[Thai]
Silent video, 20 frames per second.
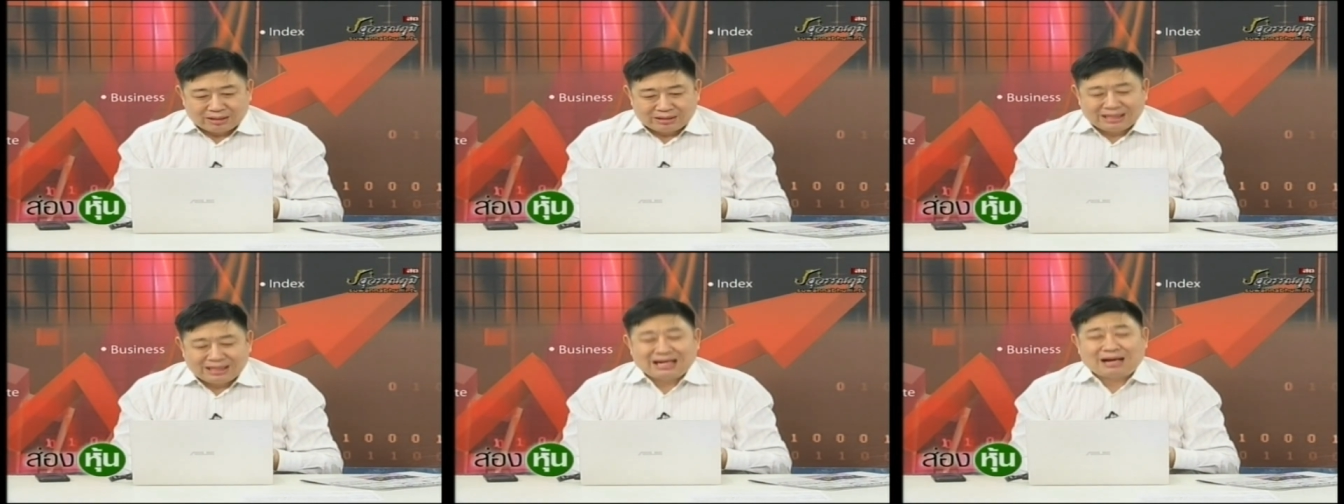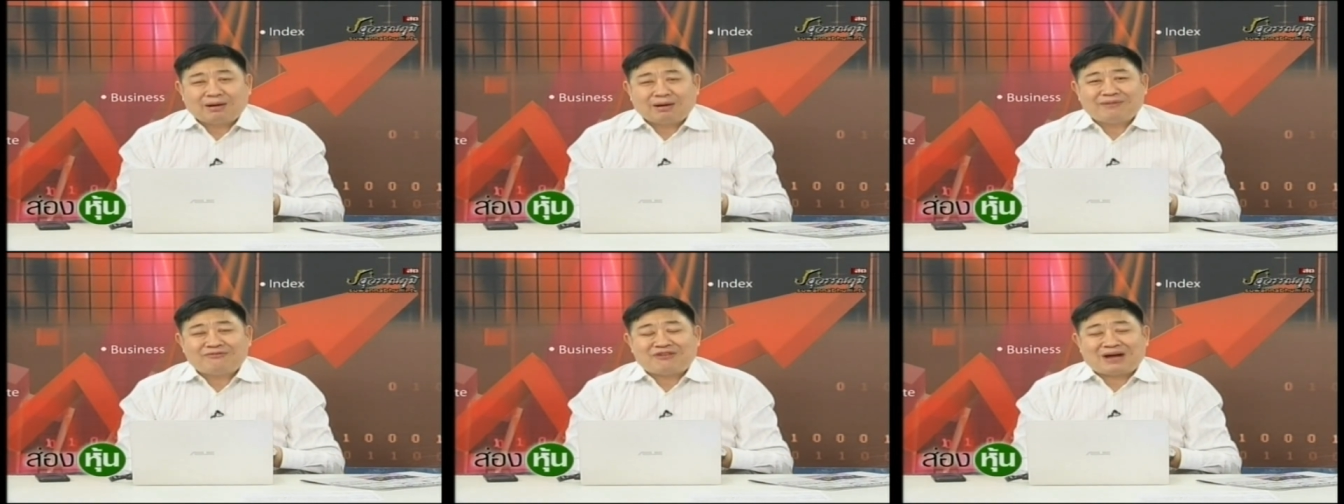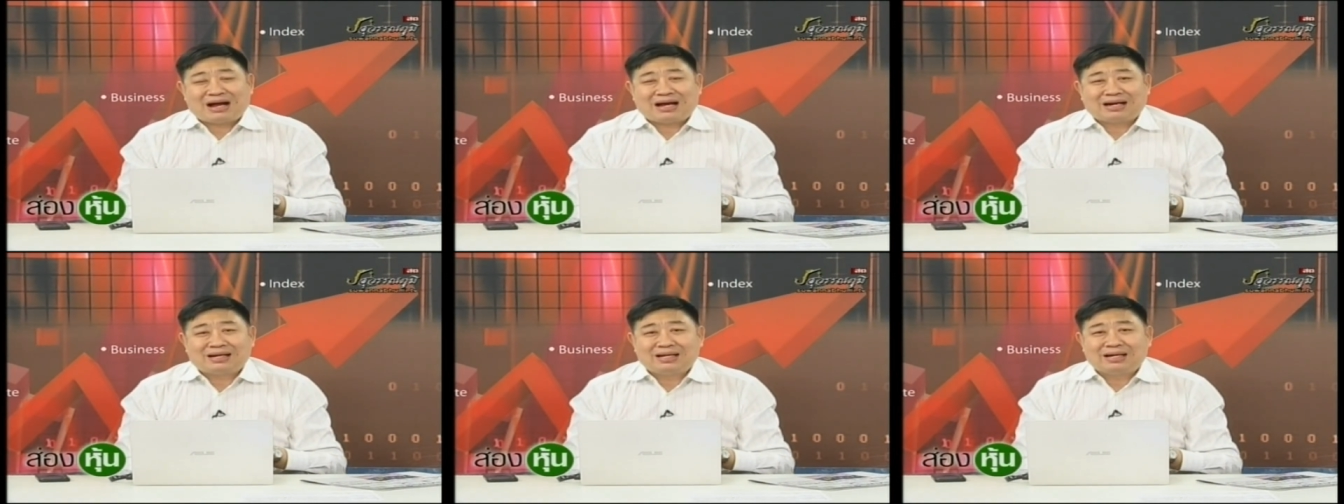ที่เล่าให้
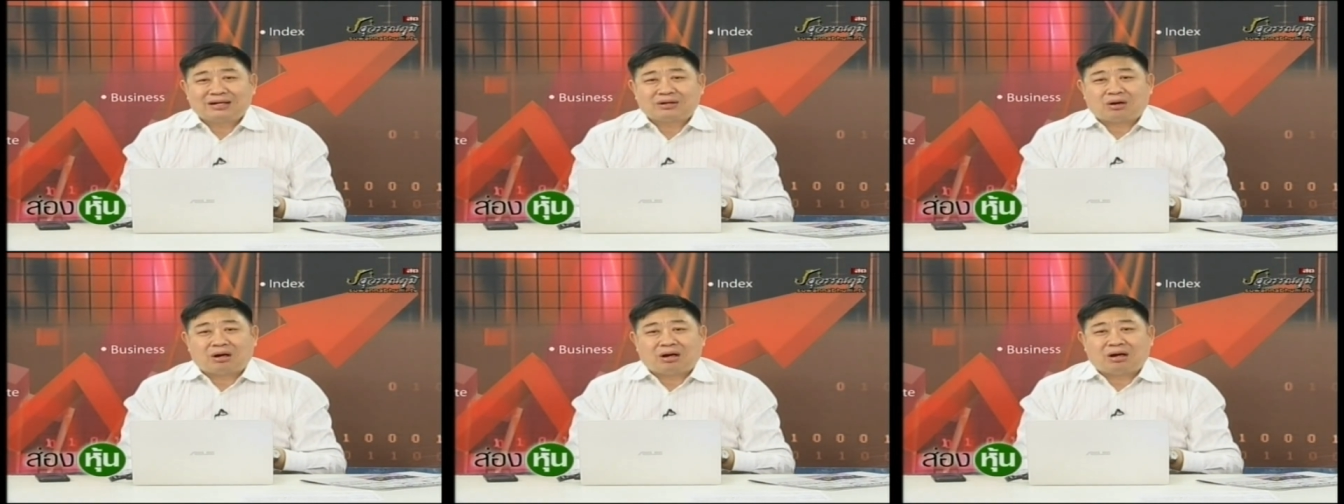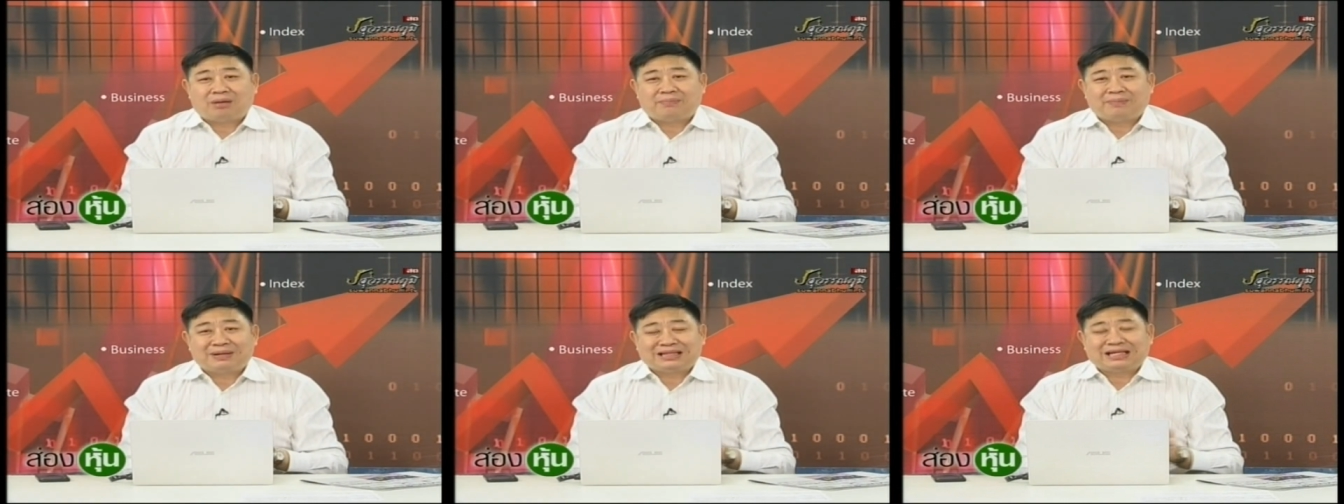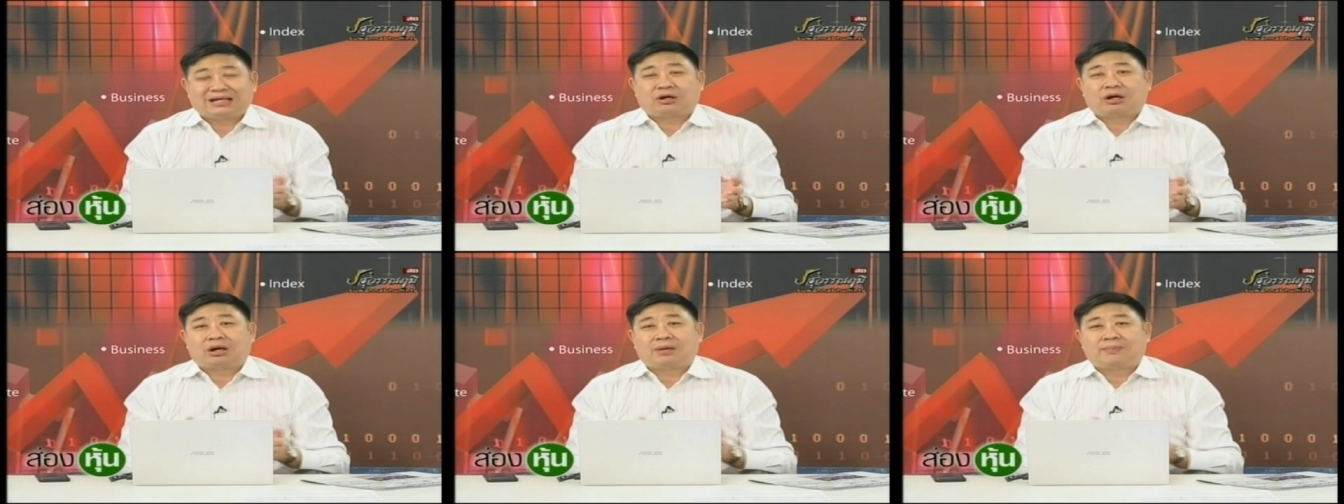ฟังเรื่องของม
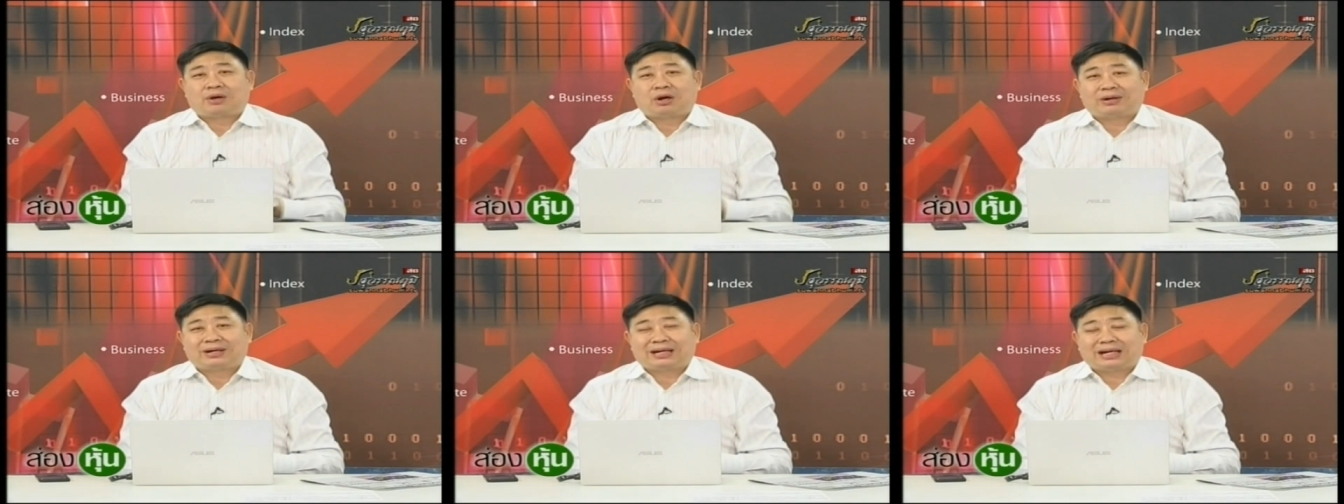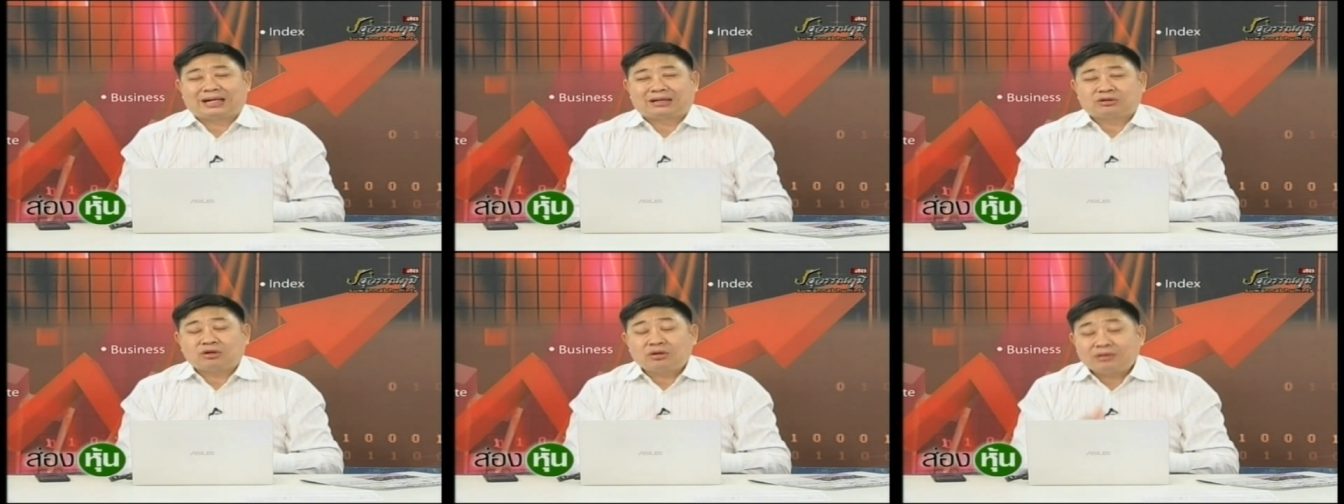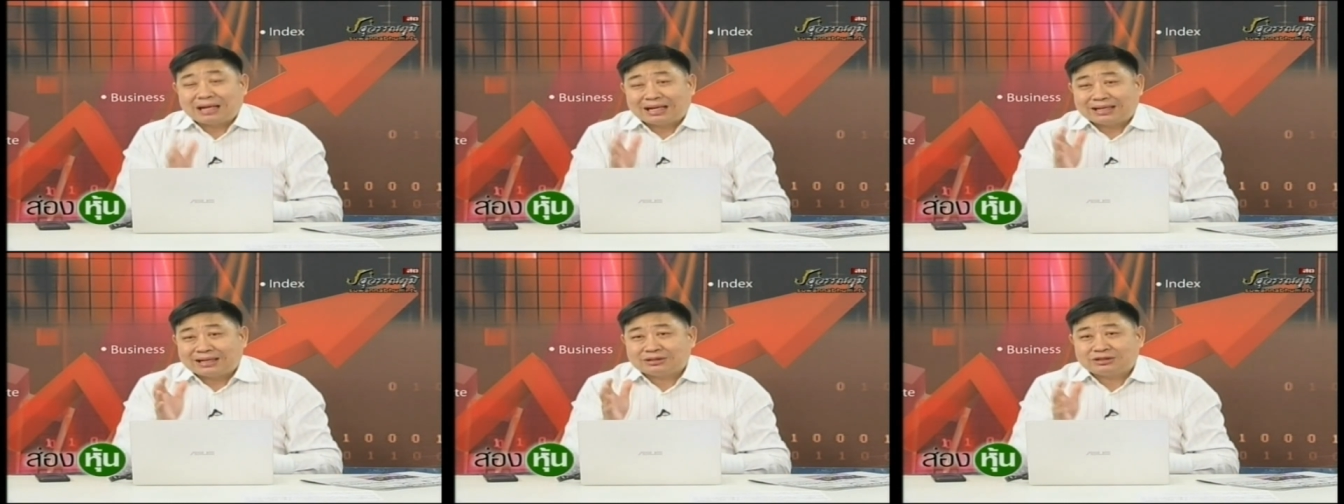ติครมอเนี่ยต้อง
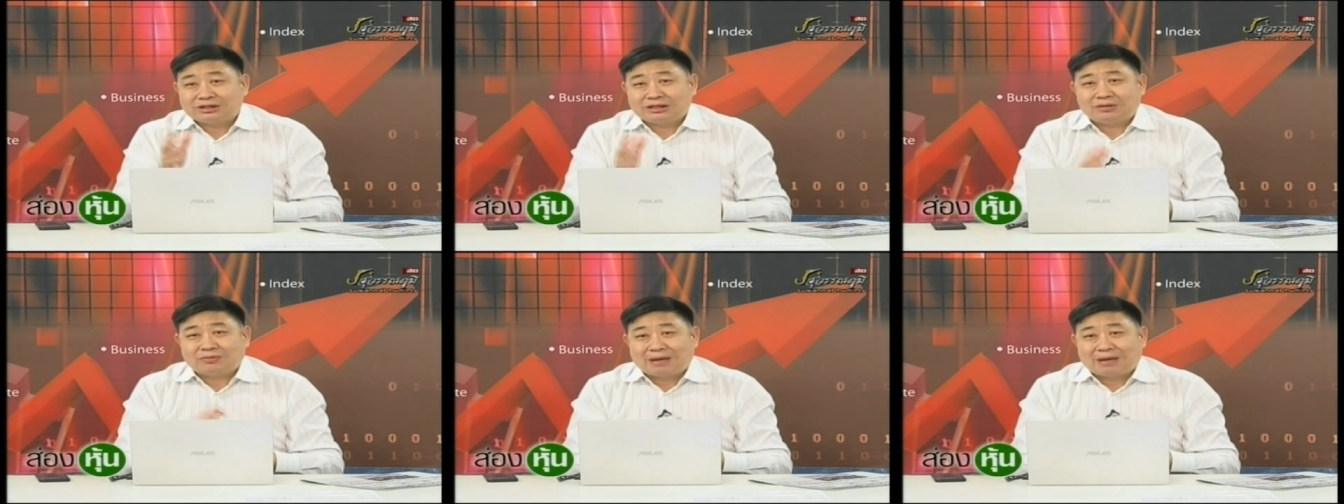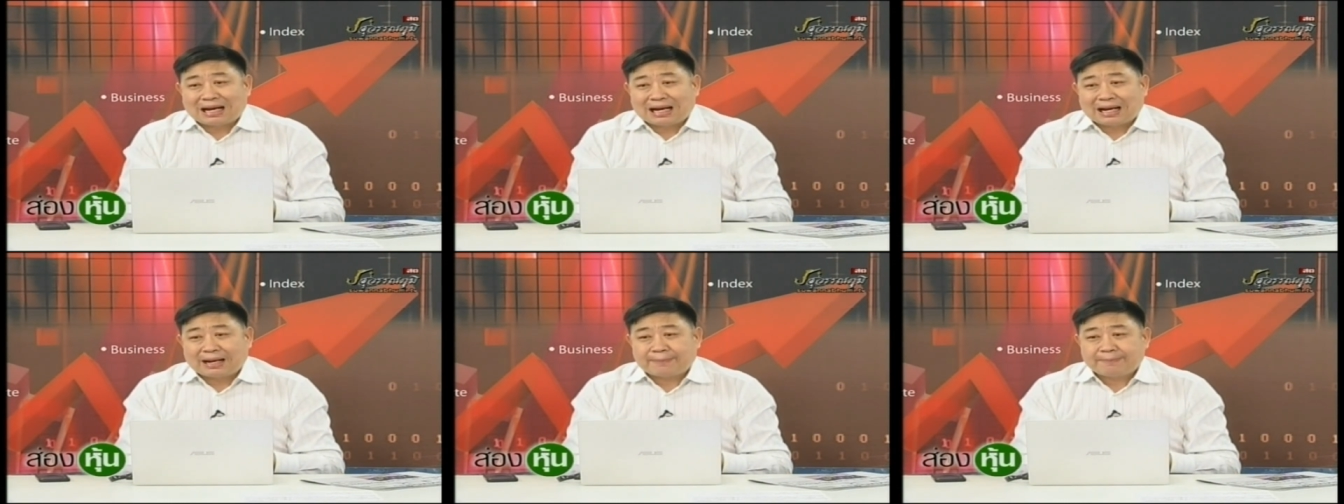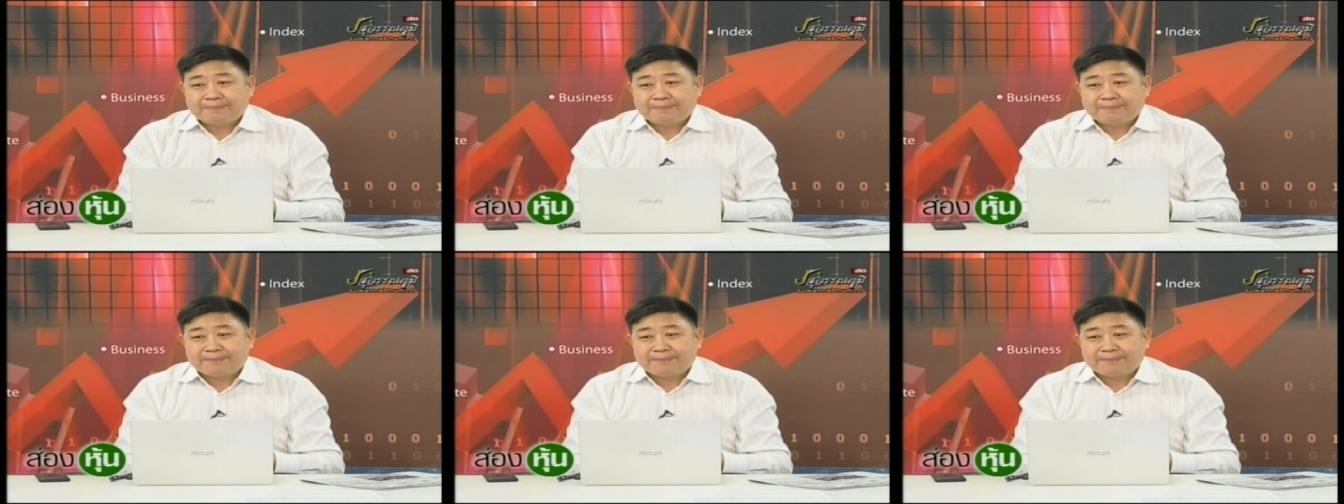การจะสื่อว่า